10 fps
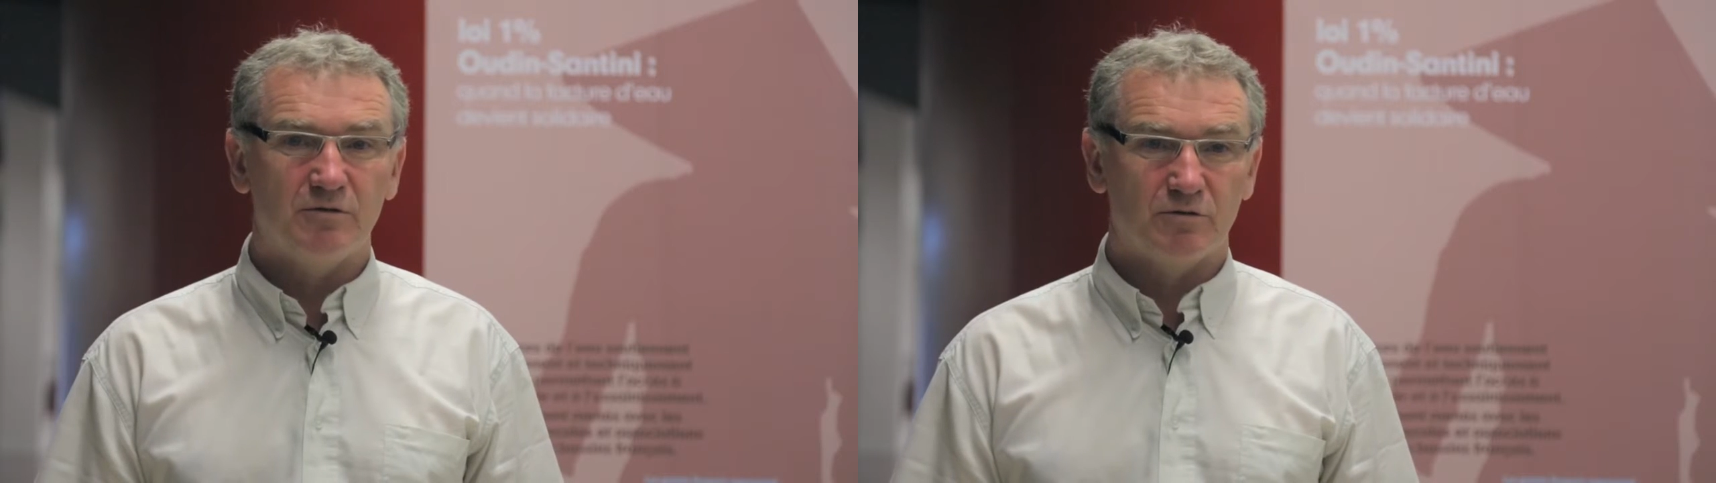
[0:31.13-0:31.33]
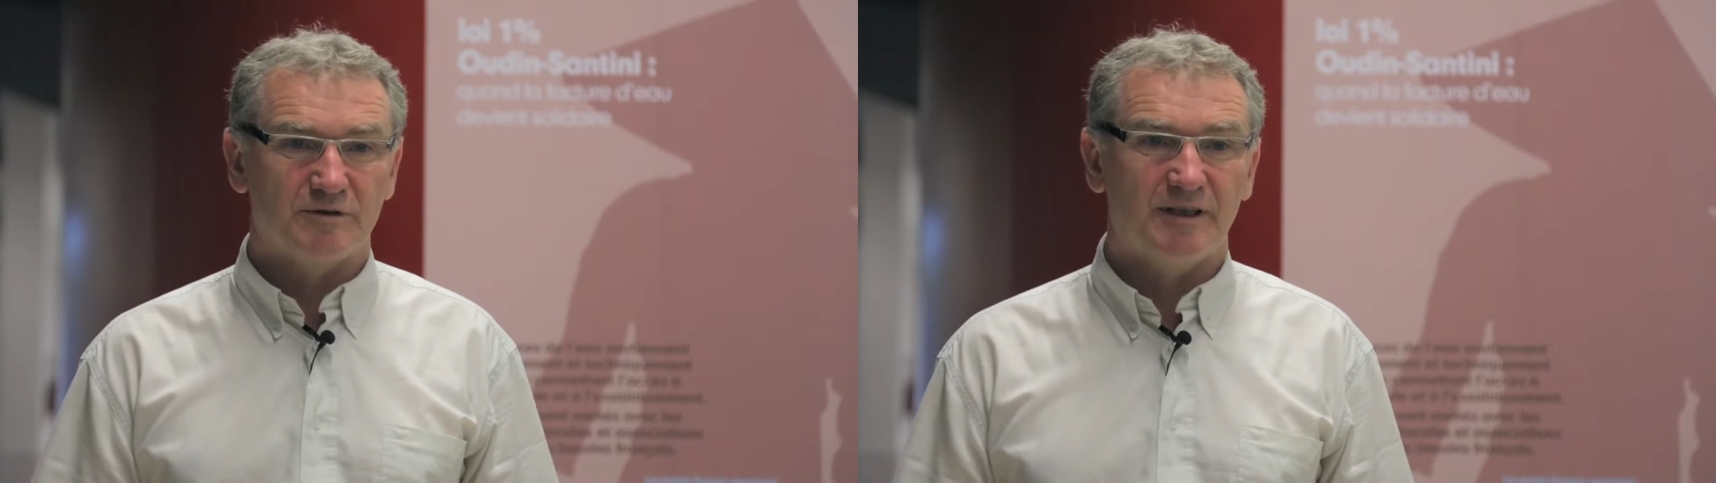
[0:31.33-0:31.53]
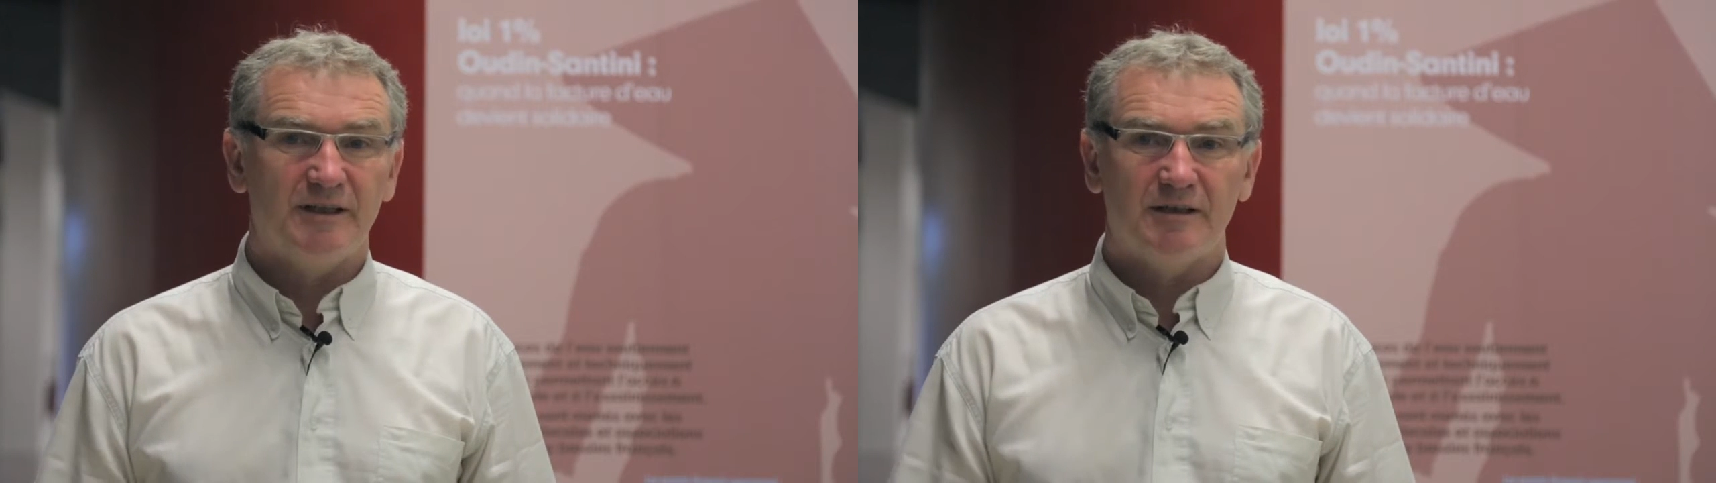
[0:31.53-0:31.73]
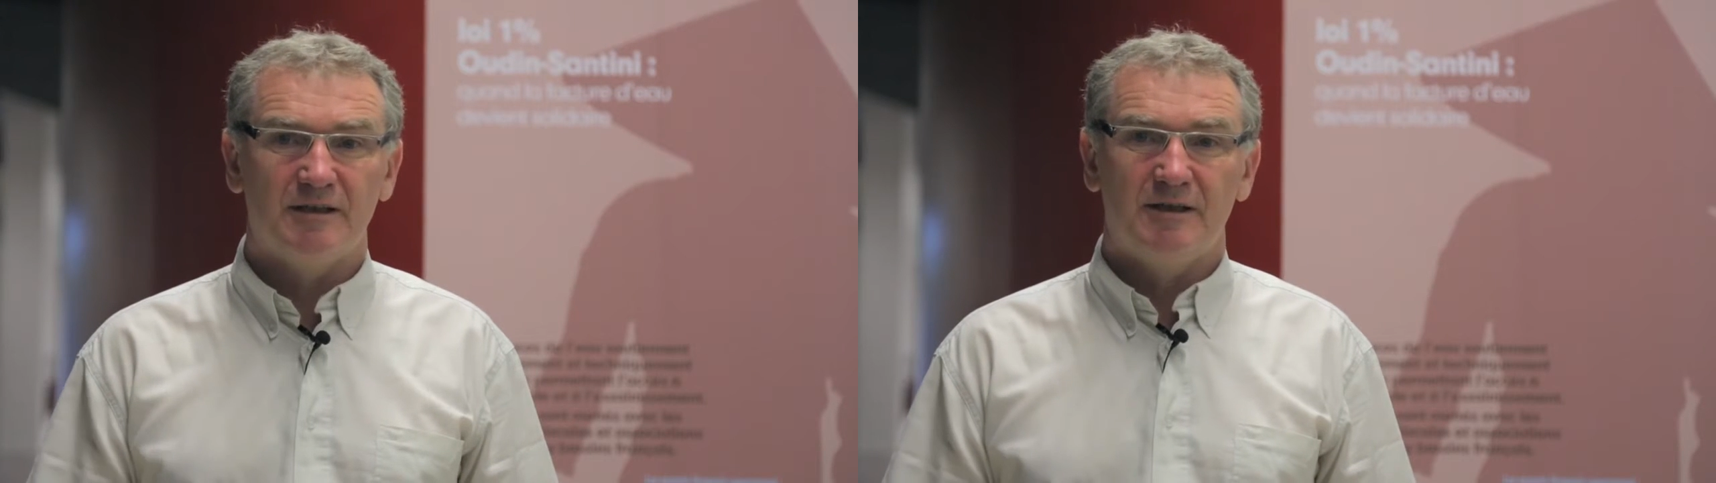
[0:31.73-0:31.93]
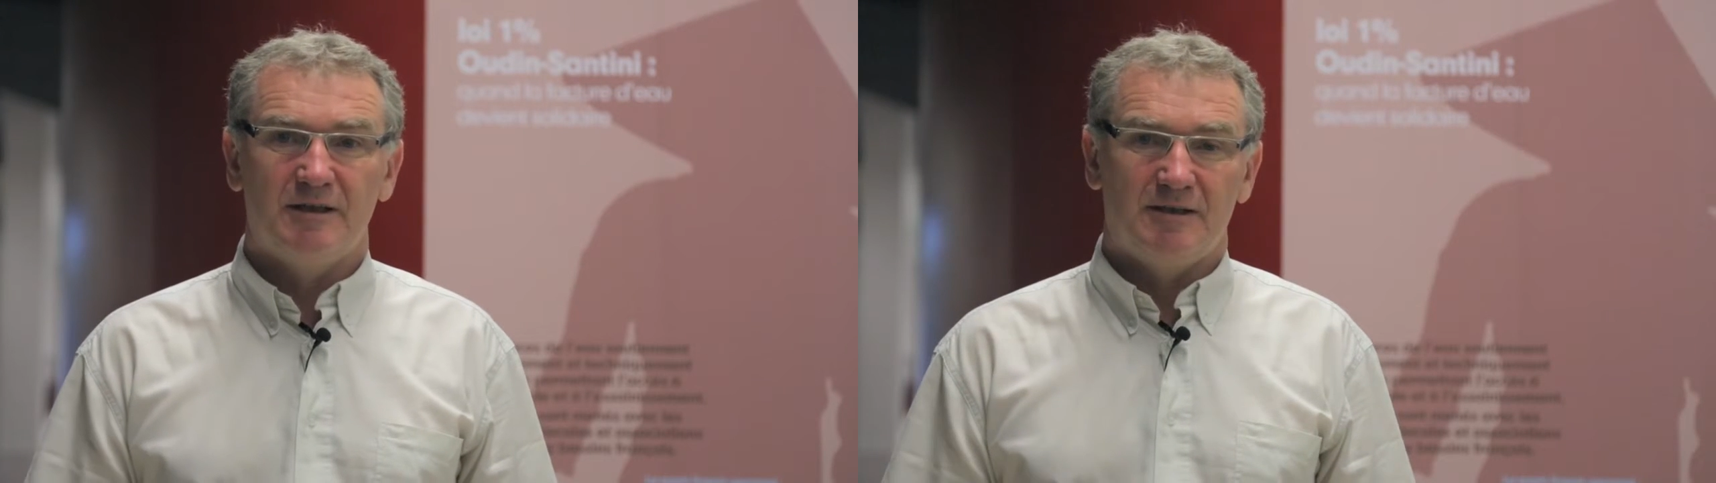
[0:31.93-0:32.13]
Au
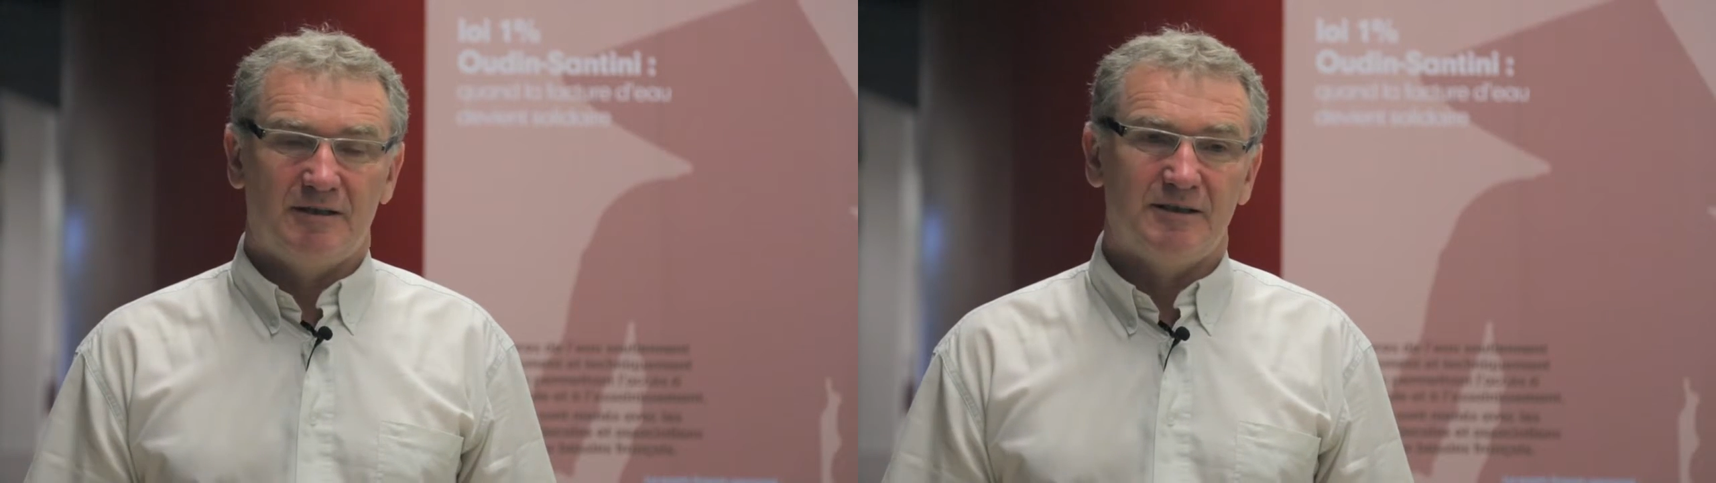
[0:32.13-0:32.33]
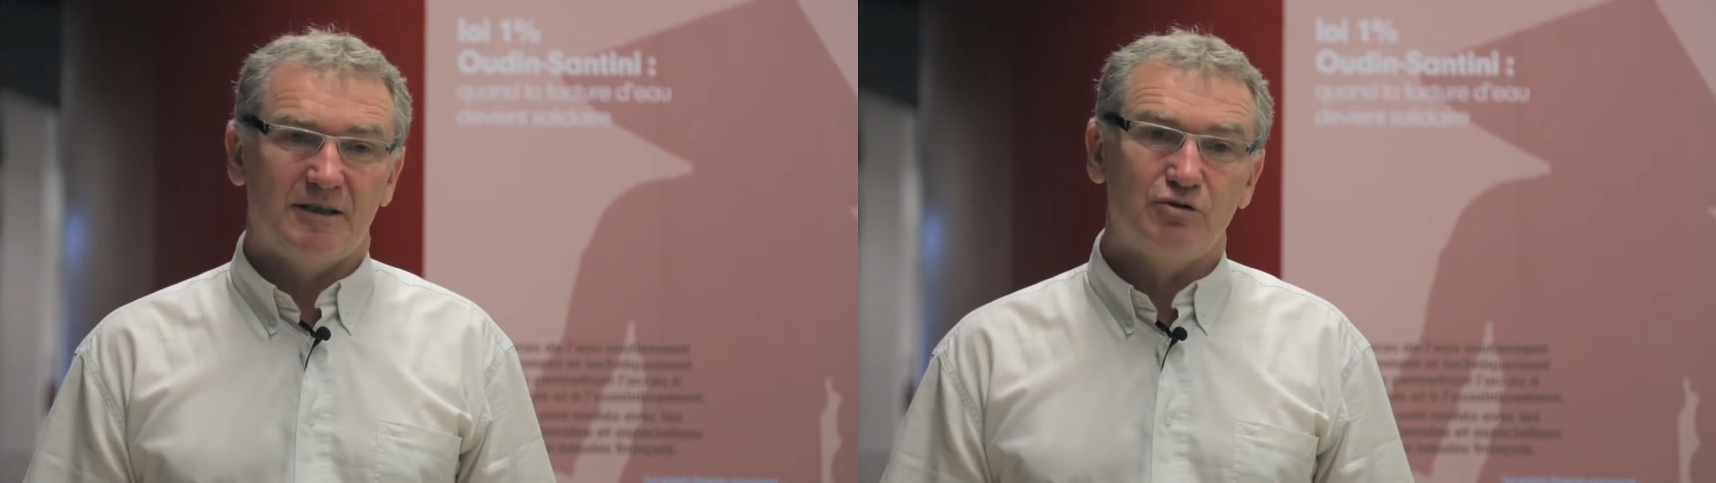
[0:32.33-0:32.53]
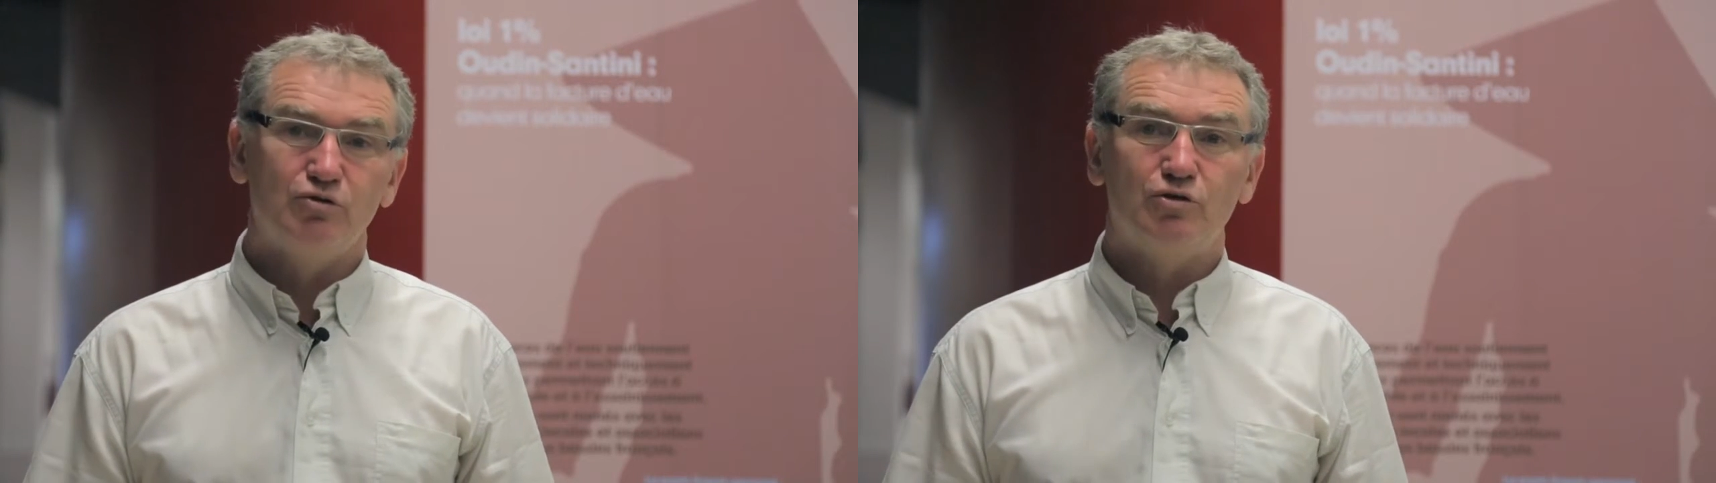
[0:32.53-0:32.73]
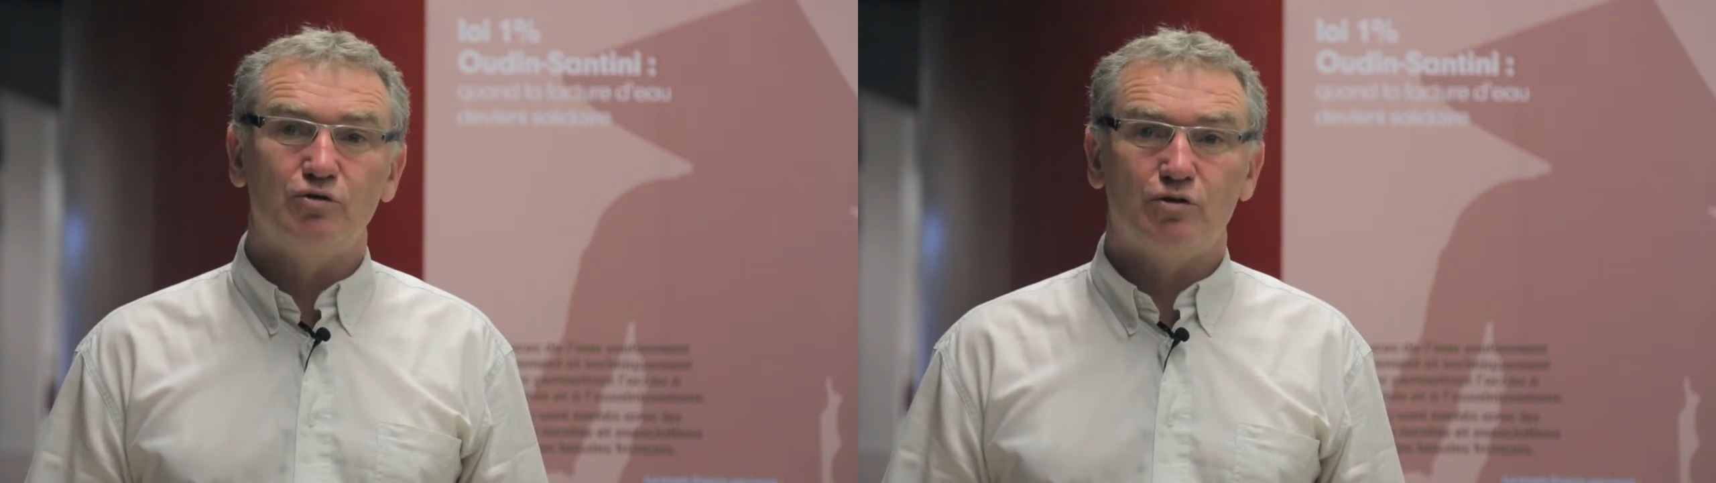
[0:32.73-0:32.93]
contraire, il y a tout